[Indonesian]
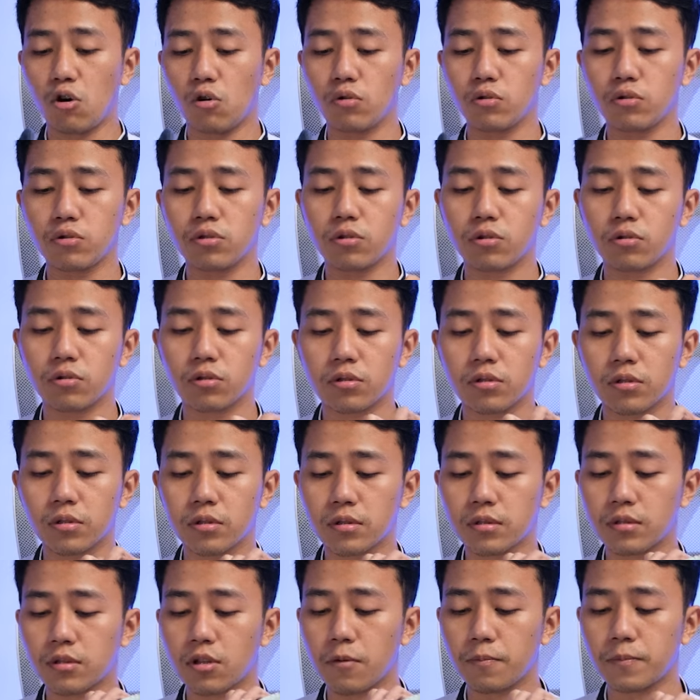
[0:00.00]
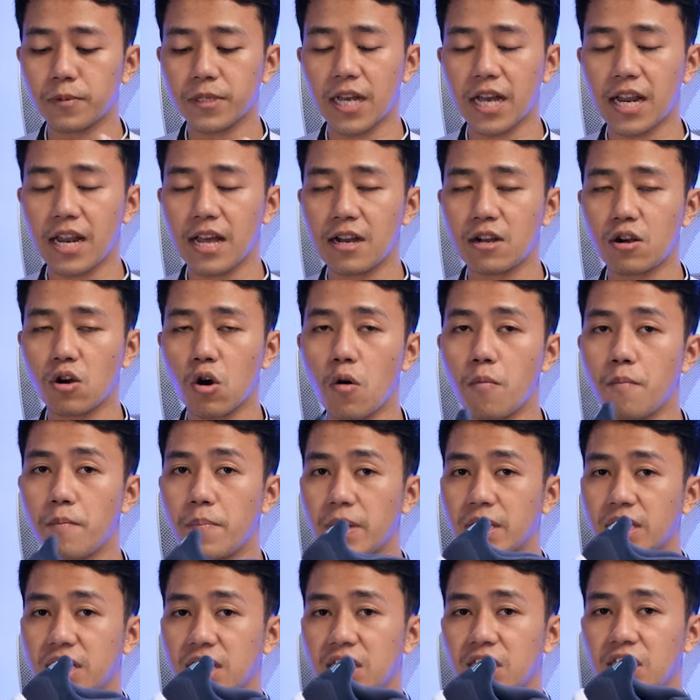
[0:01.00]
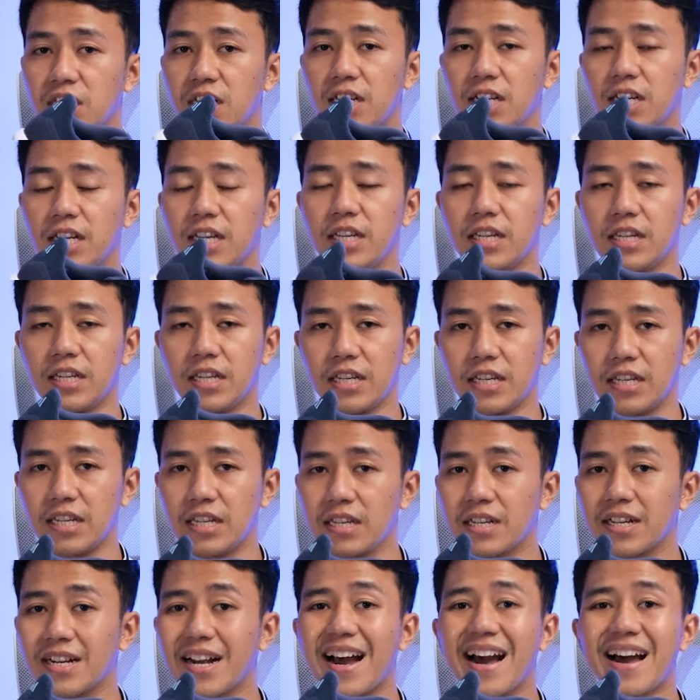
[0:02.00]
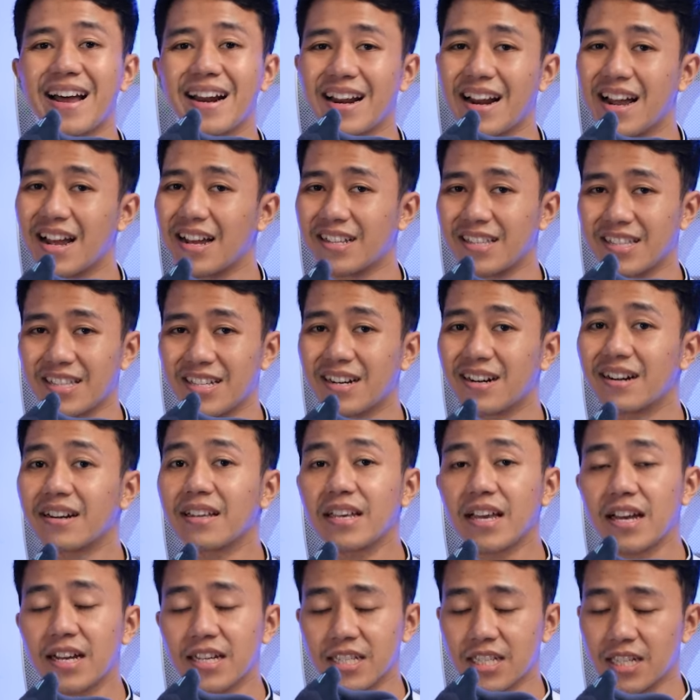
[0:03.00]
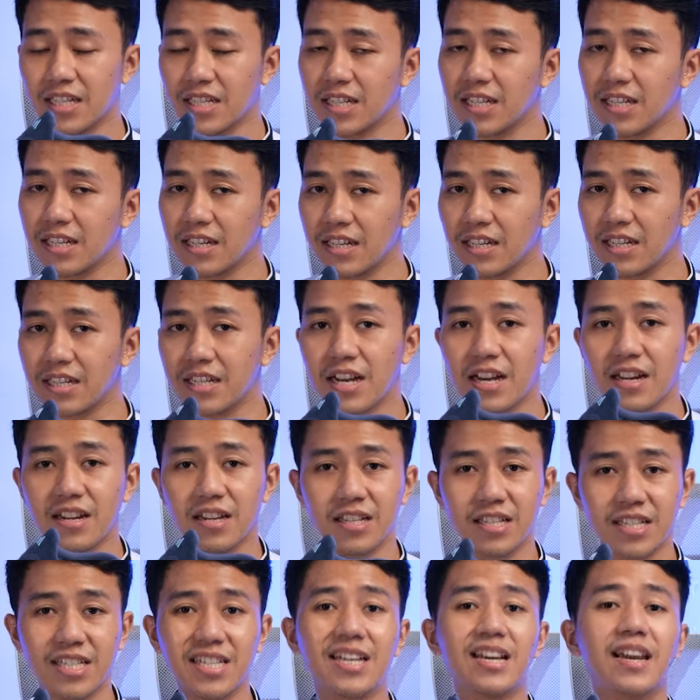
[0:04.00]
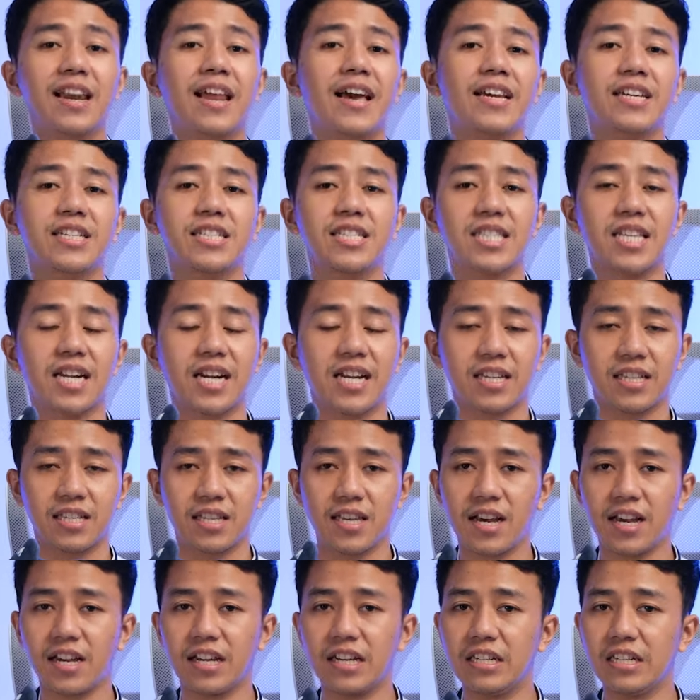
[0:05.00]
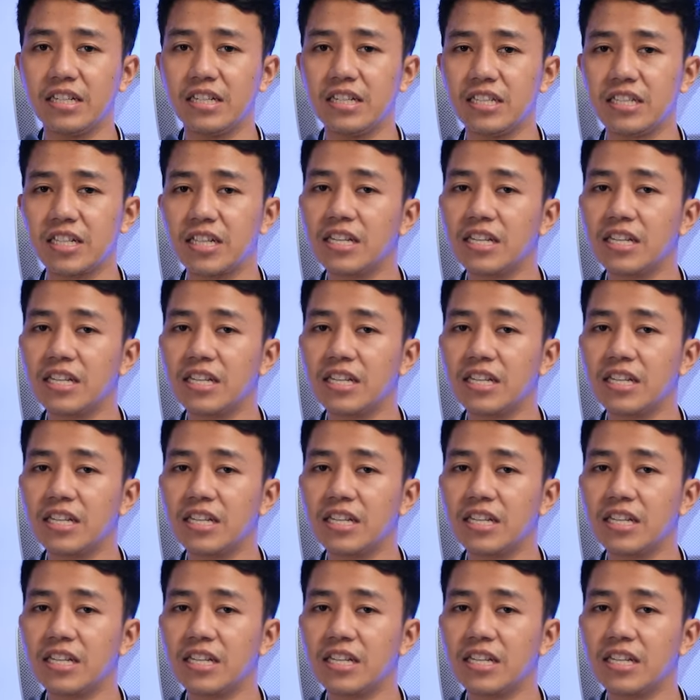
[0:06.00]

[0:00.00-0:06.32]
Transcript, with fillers: untuk Top Salah Competition ini karakternya sendiri dari si like strike-nya ini